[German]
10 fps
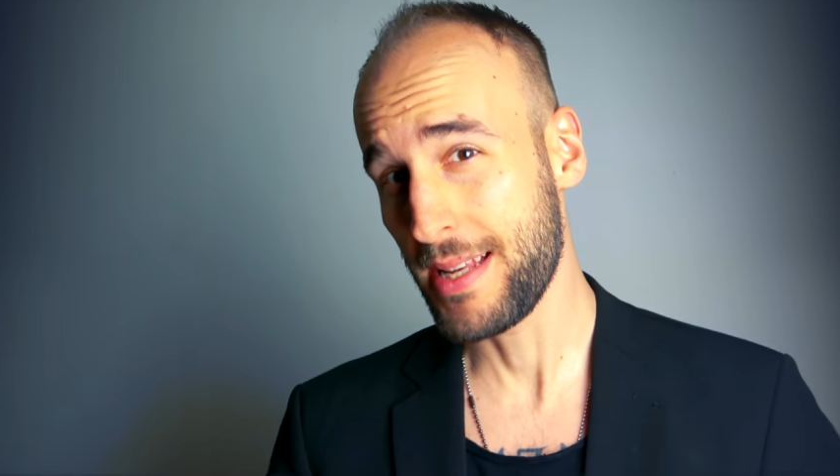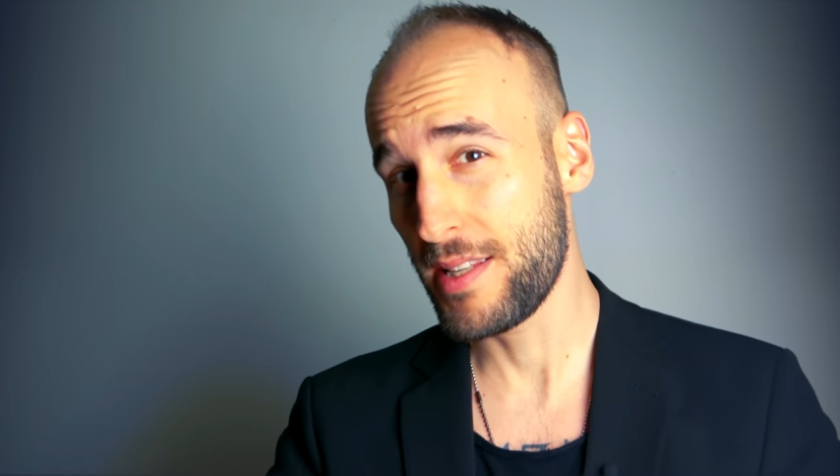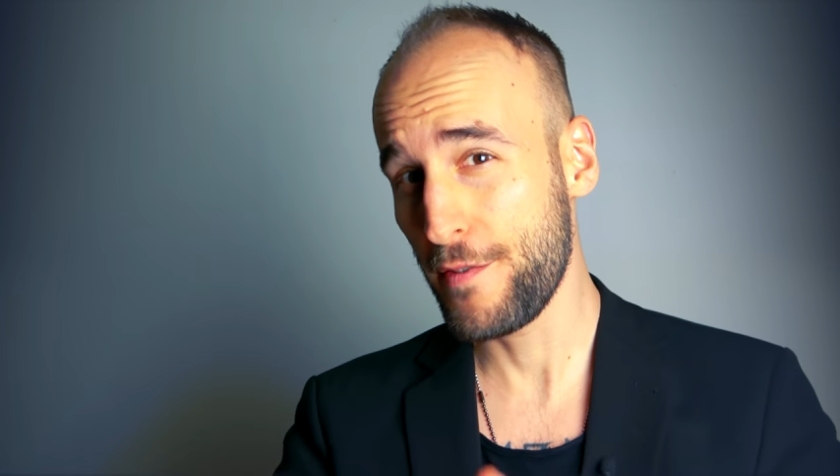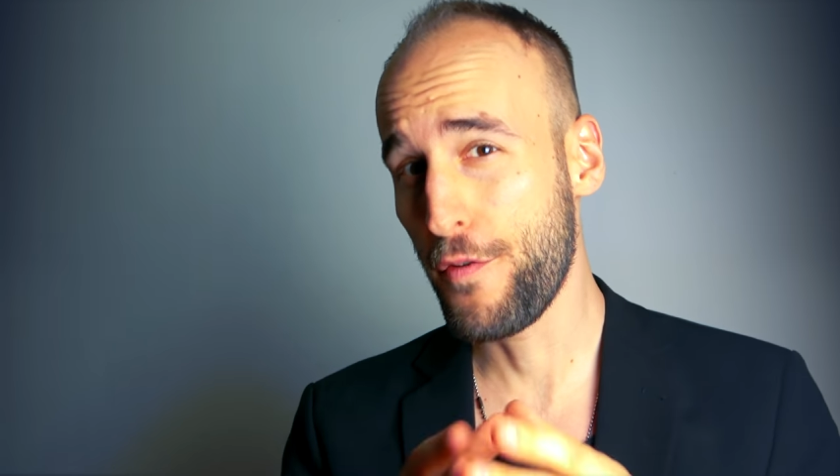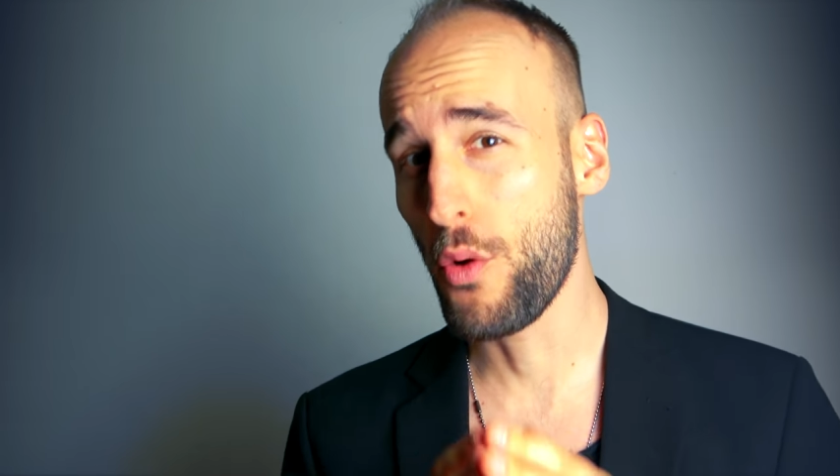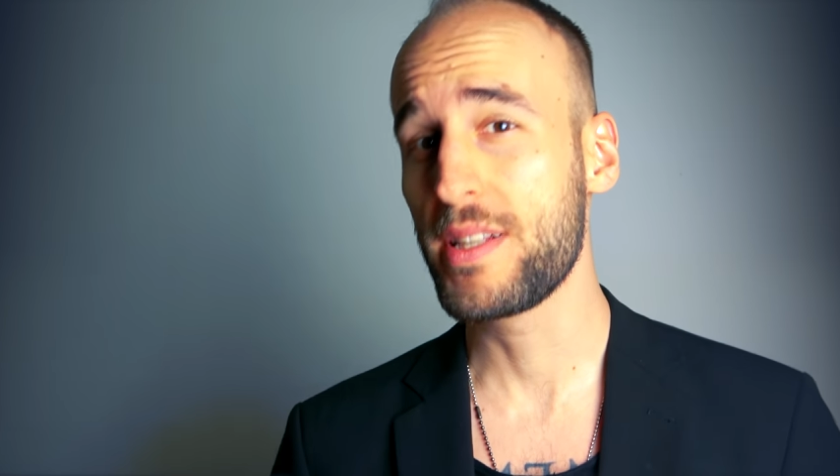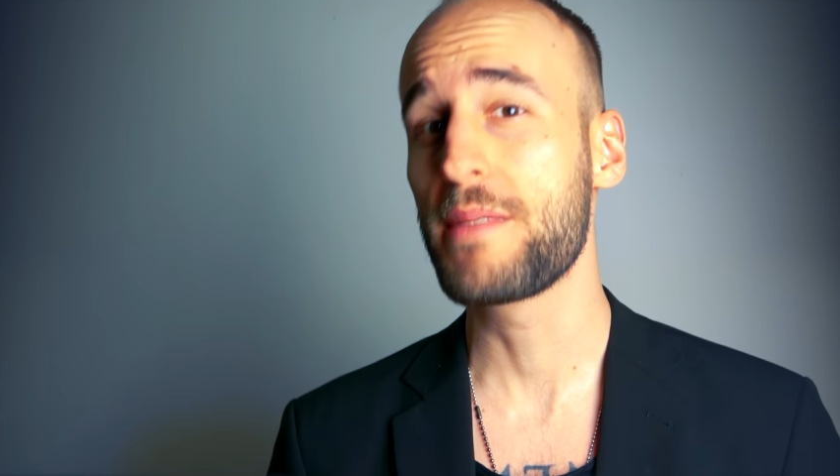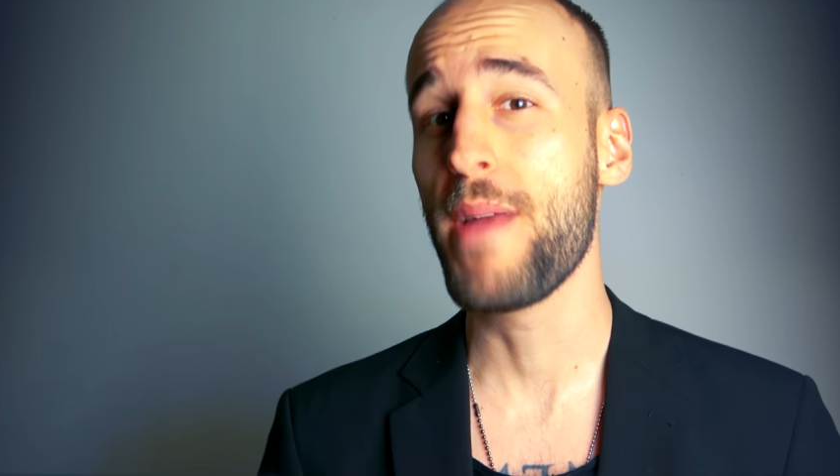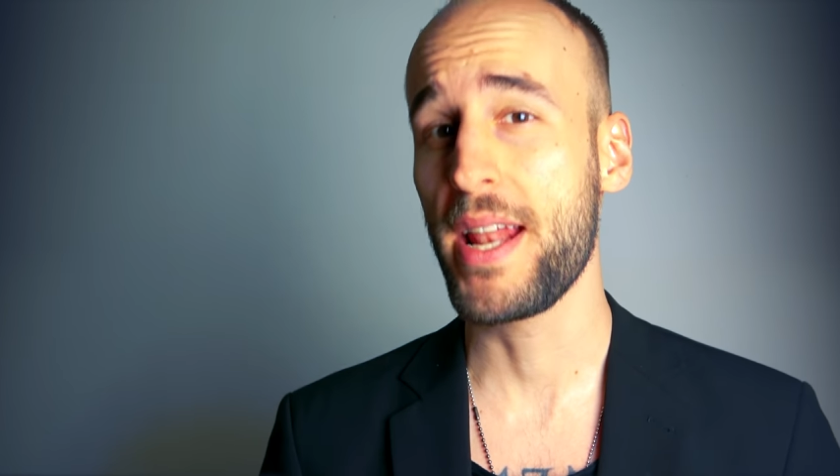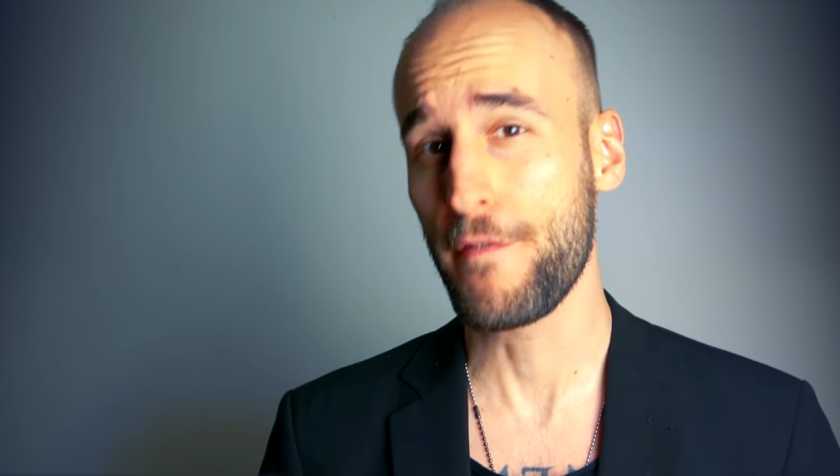das sie vor
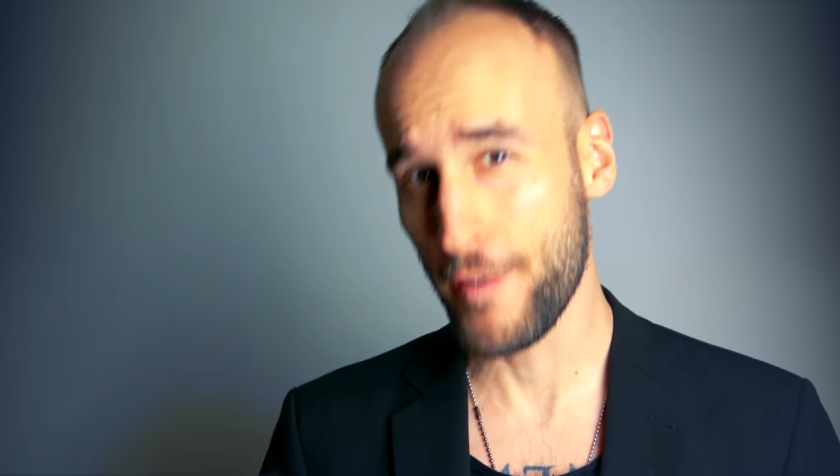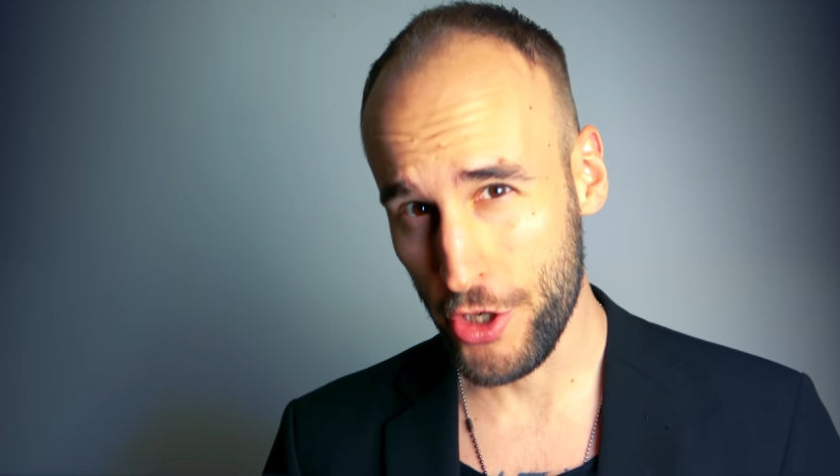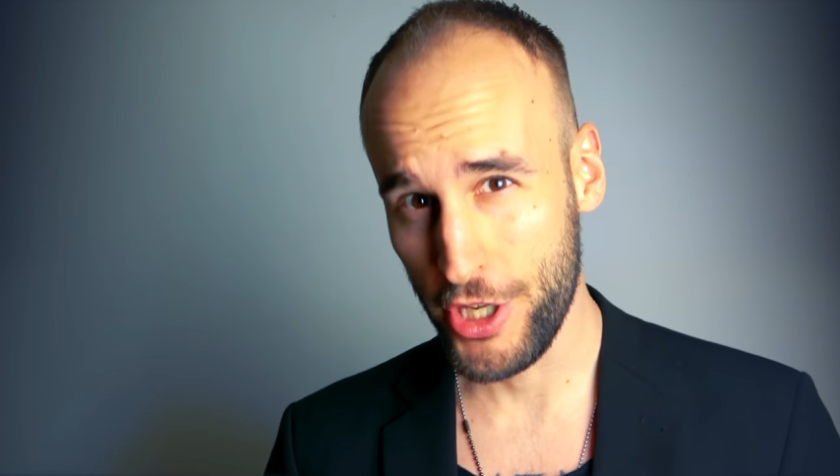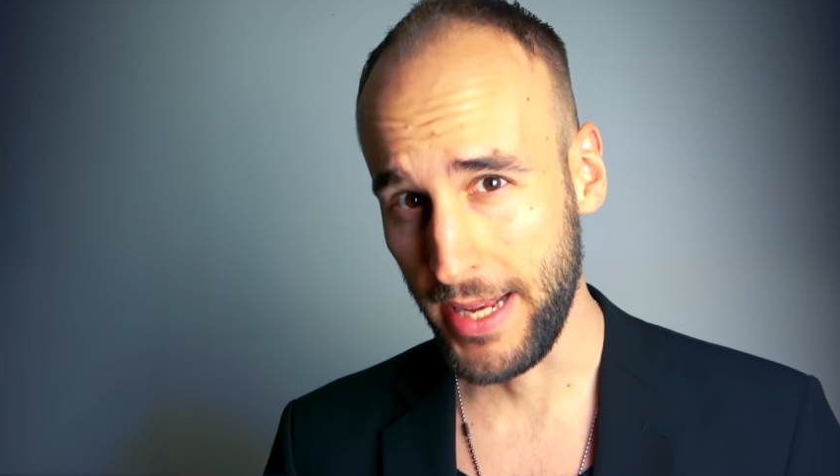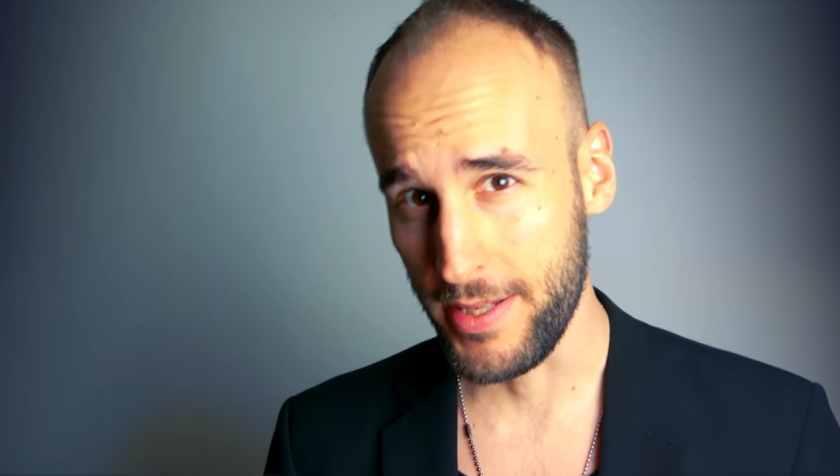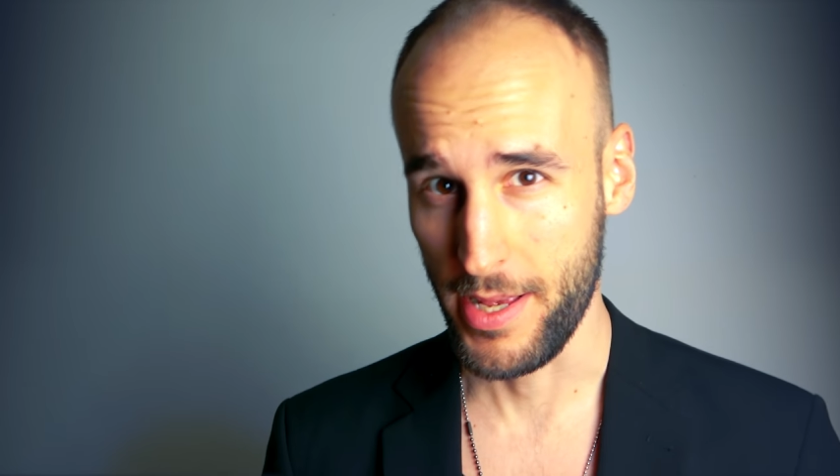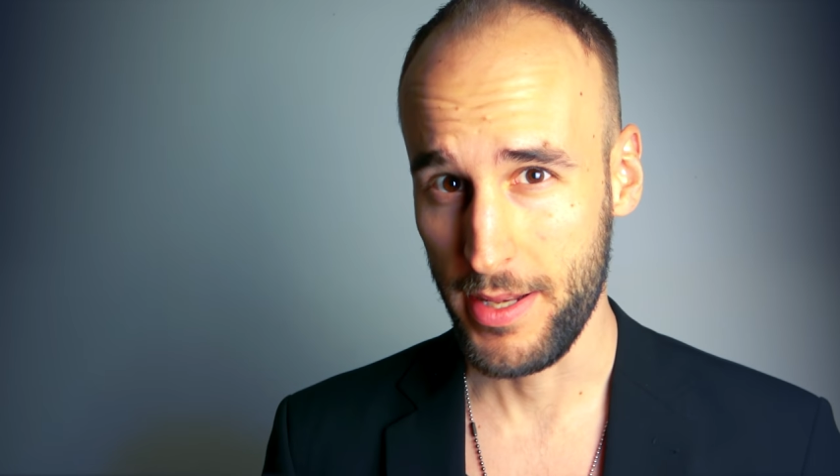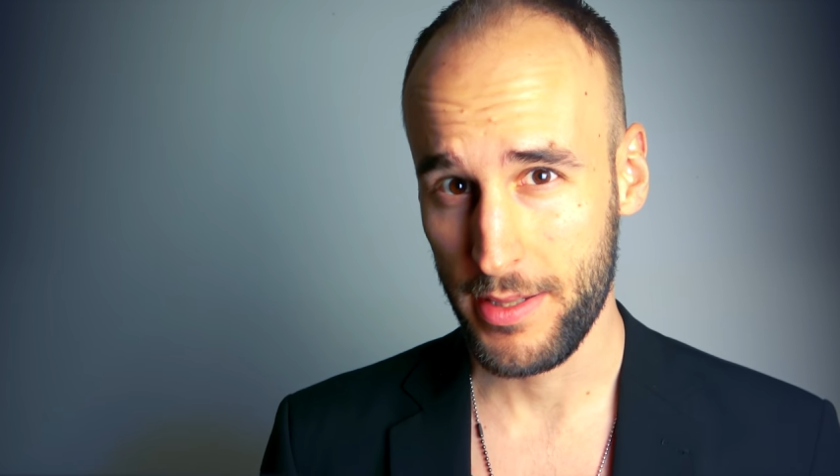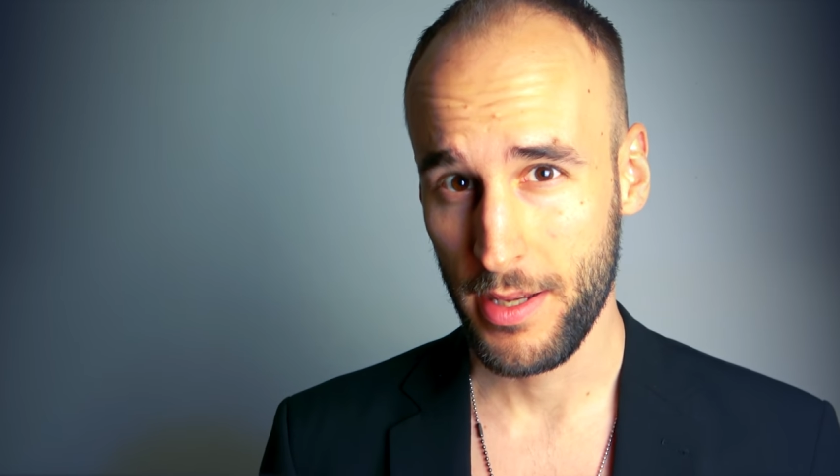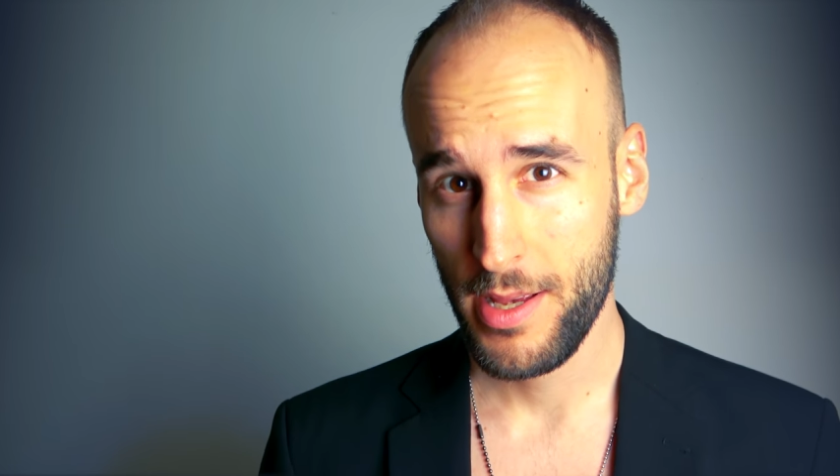uns Männern versteckt hält,